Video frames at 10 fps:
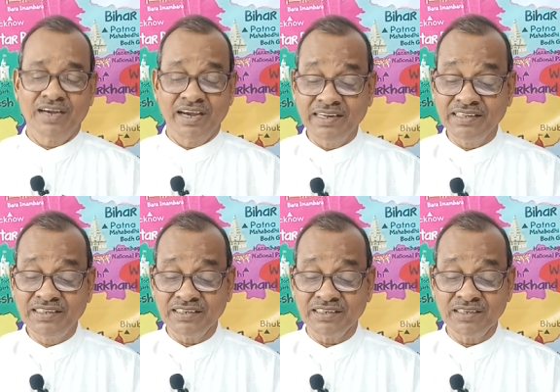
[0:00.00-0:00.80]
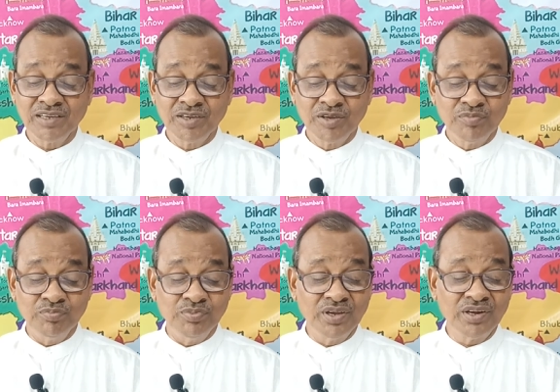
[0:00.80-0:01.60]
అనేది
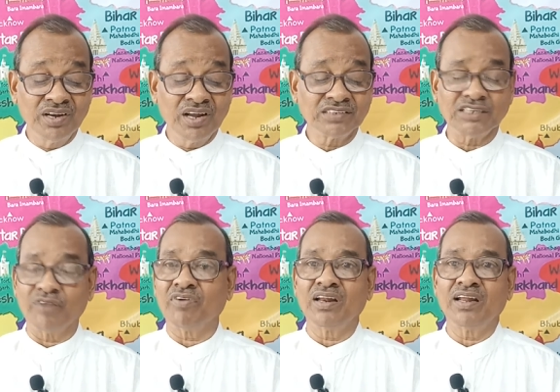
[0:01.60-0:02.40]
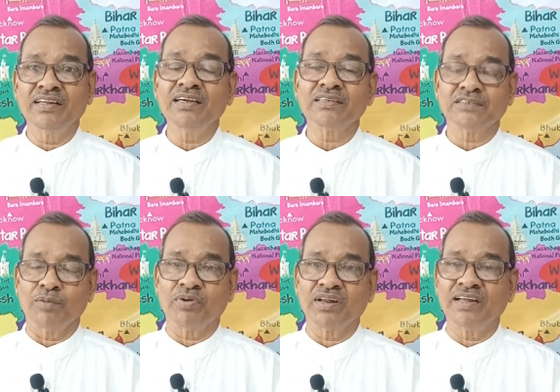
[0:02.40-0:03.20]
మీరు నాకు చెప్పాలని
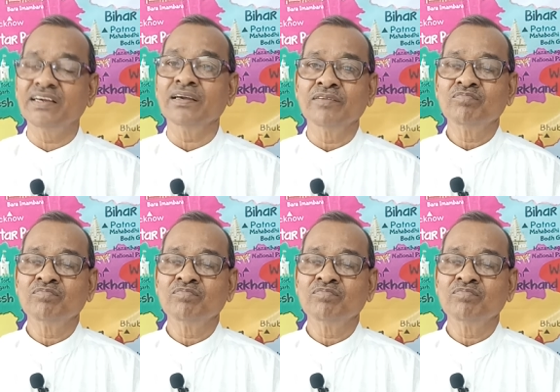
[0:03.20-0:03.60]
చెప్పాలని